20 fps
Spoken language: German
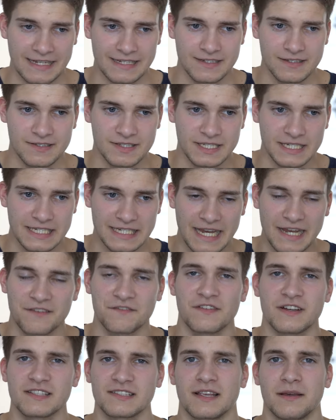alles in
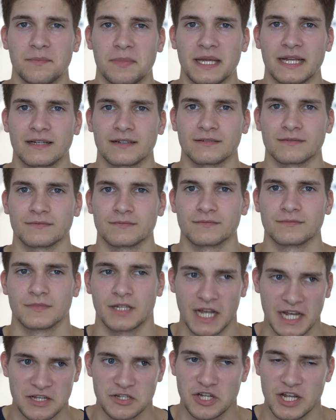ein Wasserbecken.
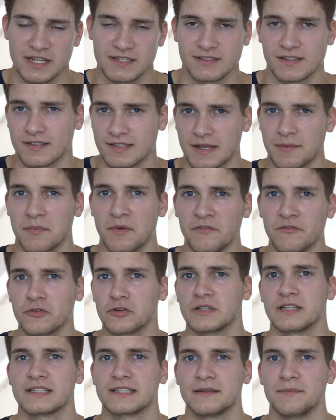Kein Scheiß, das hat man
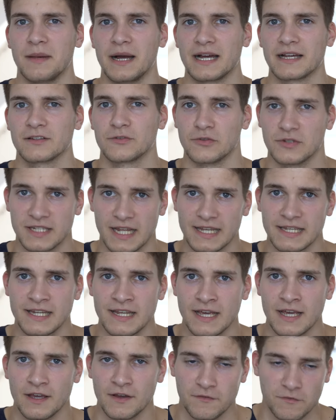wirklich gemacht. Und dann
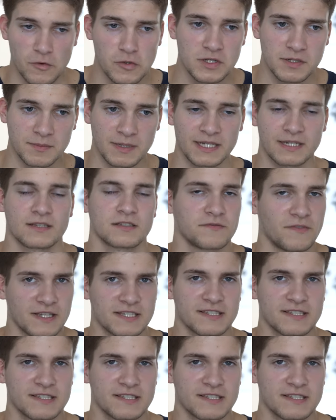füllte man das